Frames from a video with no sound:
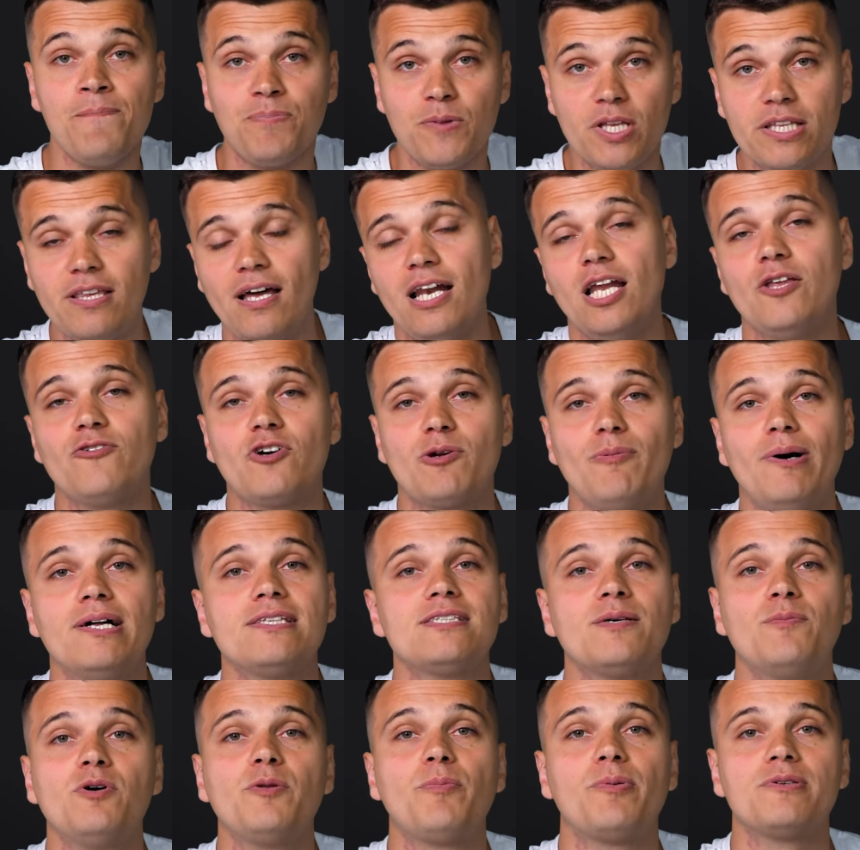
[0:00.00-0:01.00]
Детальная
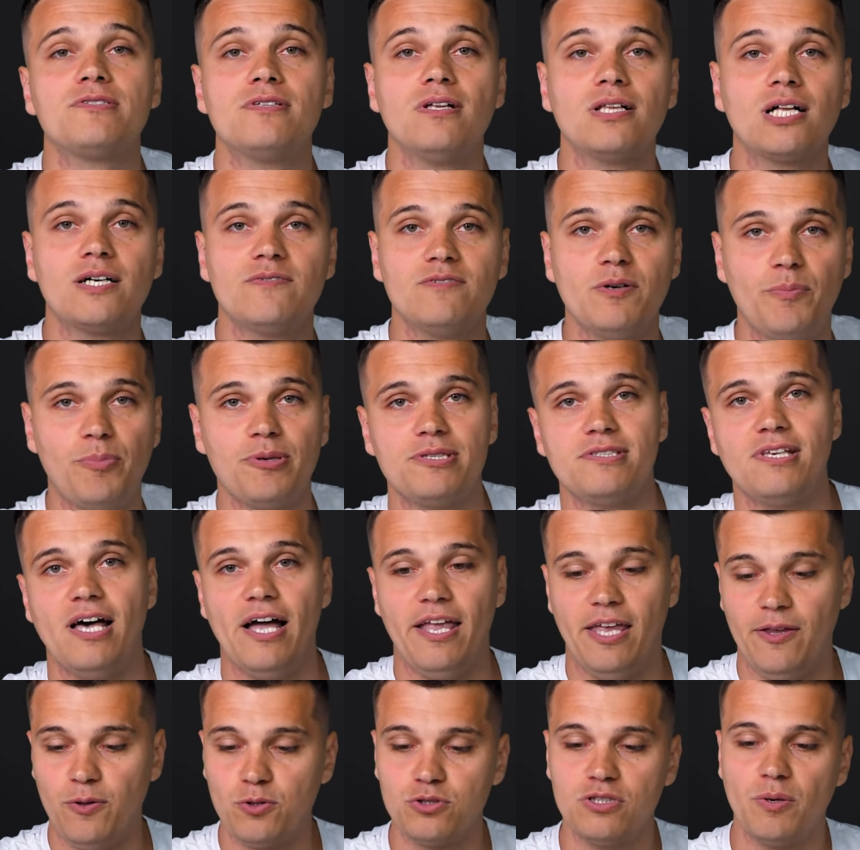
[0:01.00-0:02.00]
информация будет по ссылкам в
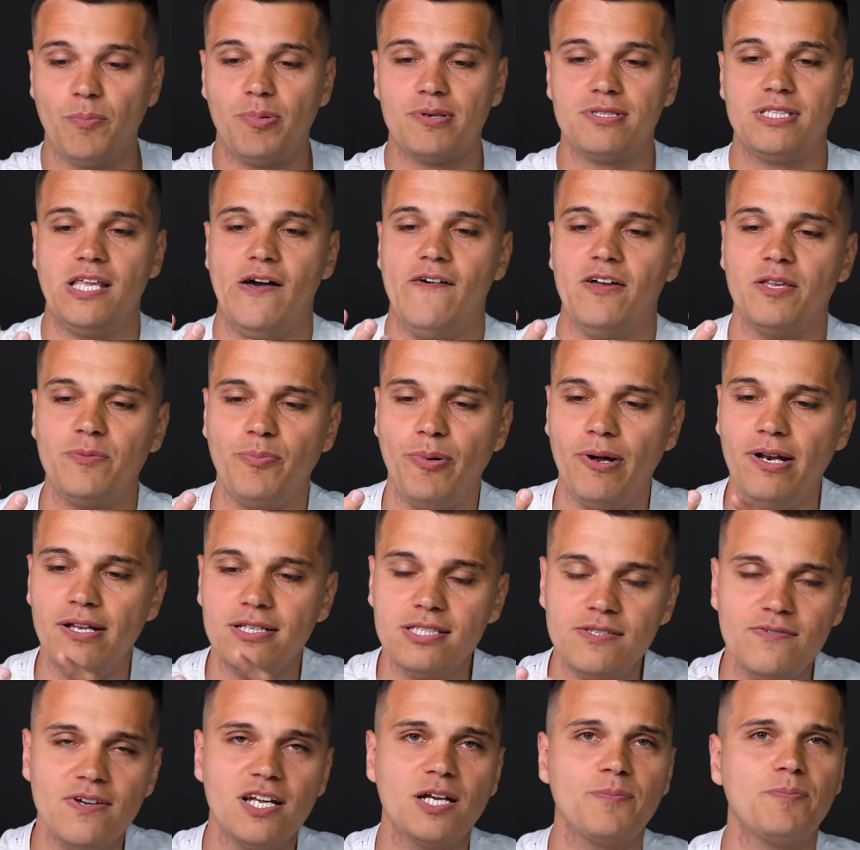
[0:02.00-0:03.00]
описании. Нужно поставить
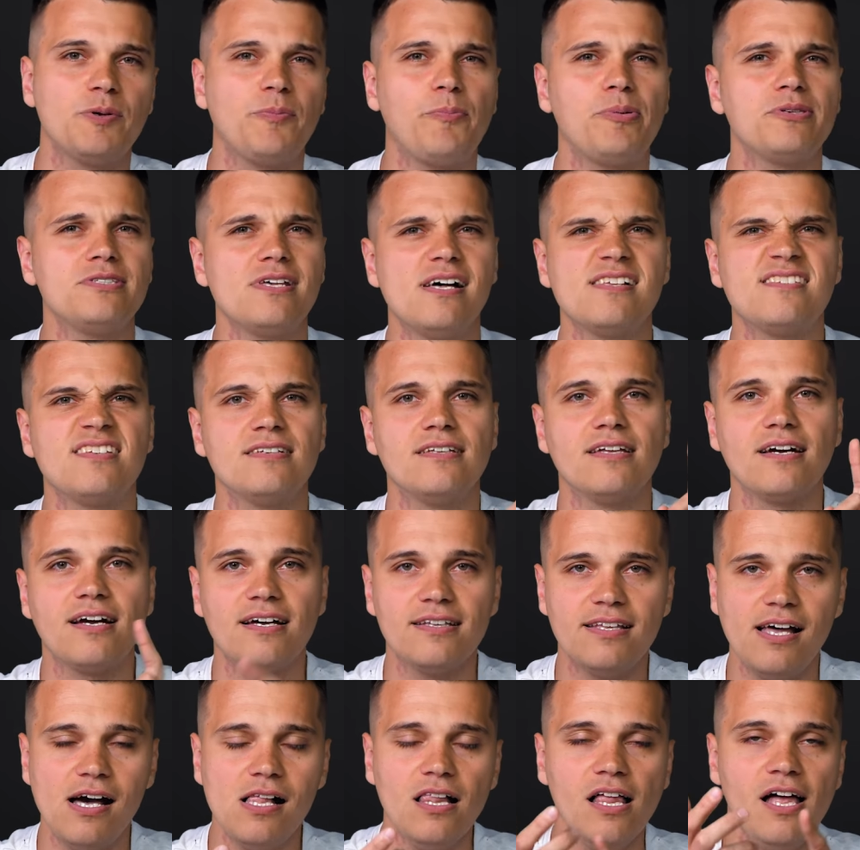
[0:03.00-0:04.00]
палец вверх, подписаться на
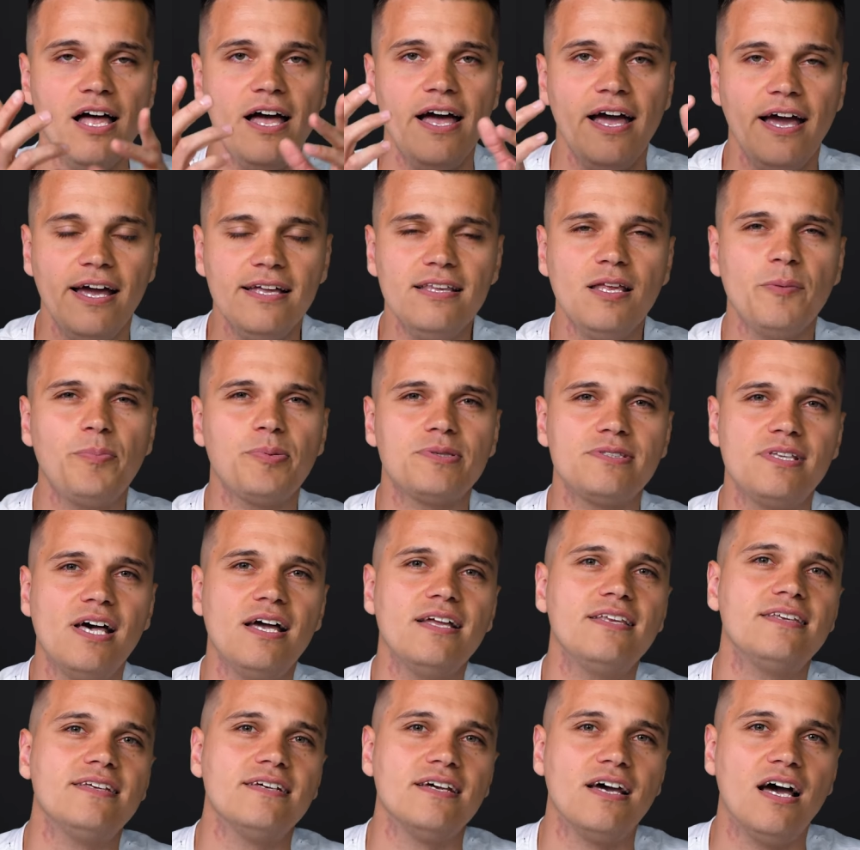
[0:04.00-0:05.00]
канал и
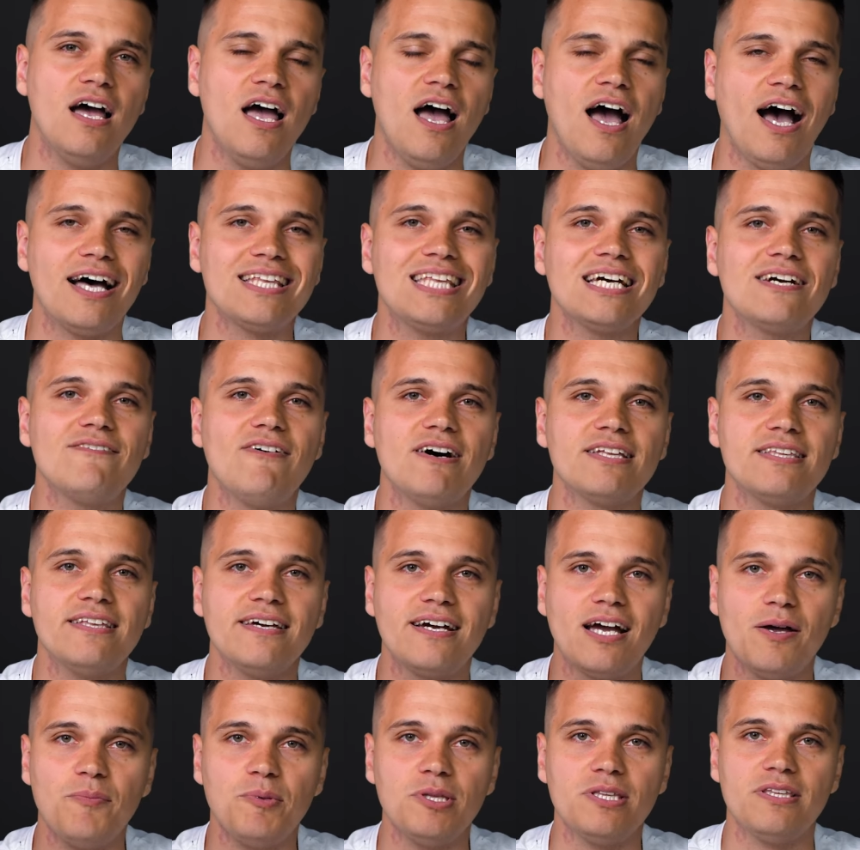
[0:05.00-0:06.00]
написать э,
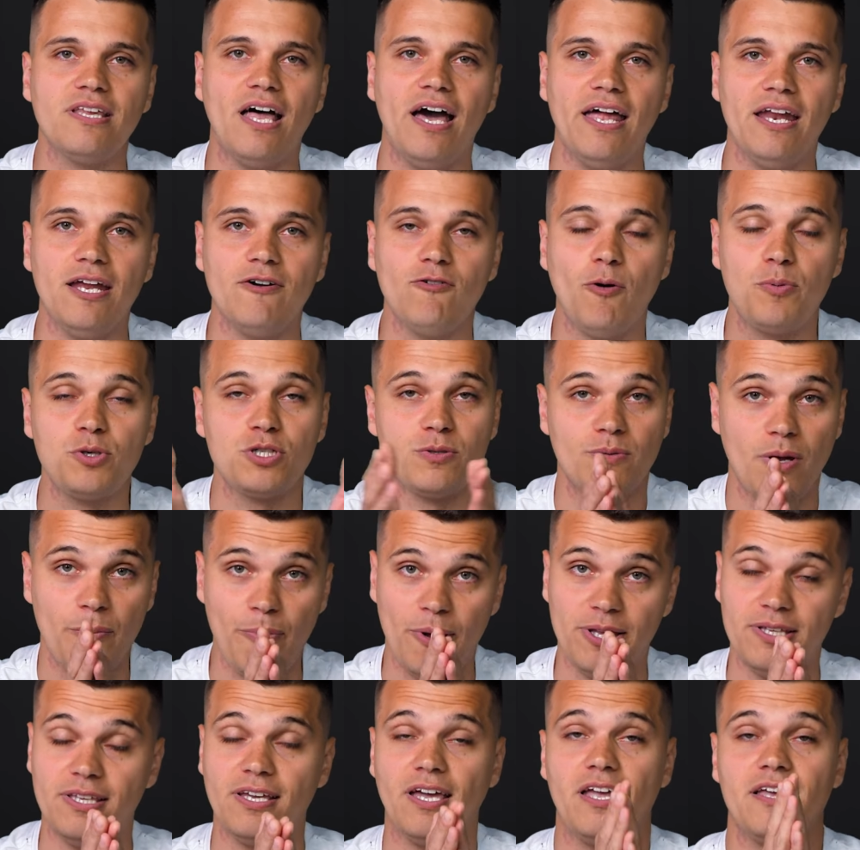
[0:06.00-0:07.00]
адекватный комментарий. В общем,
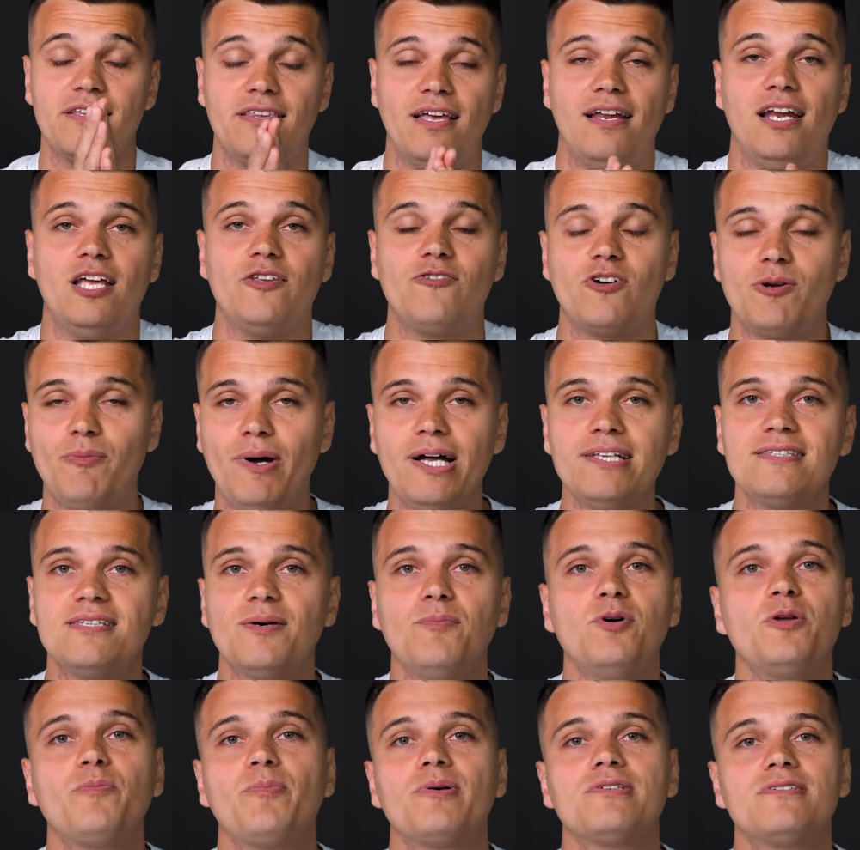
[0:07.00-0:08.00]
опять-таки, детальная
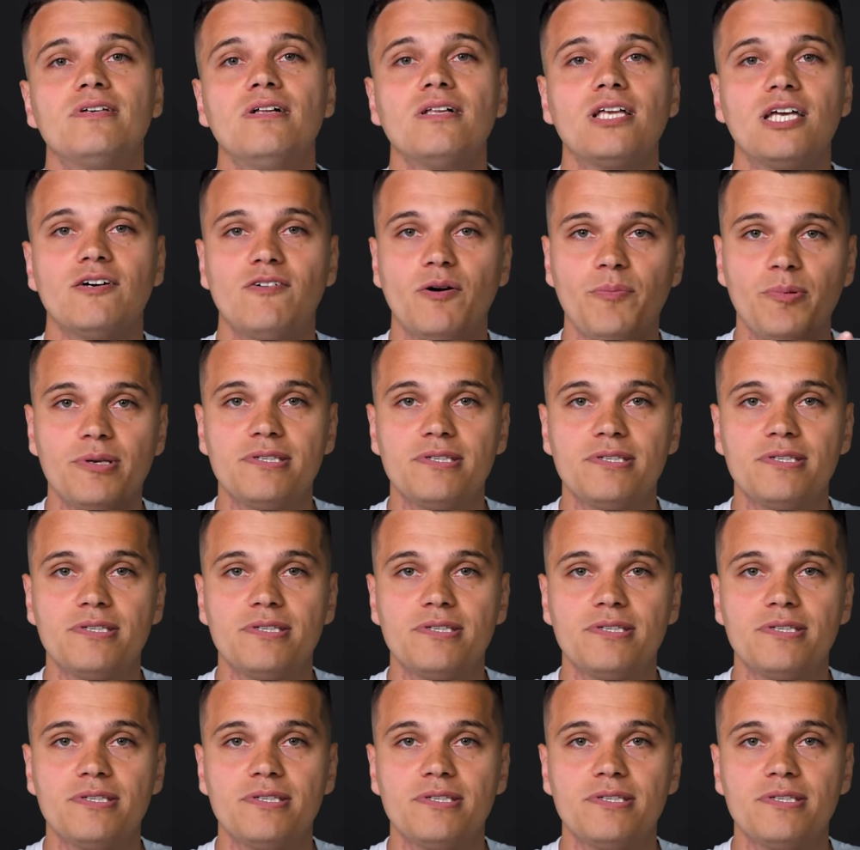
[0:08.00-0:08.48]
информация будет по ссылке в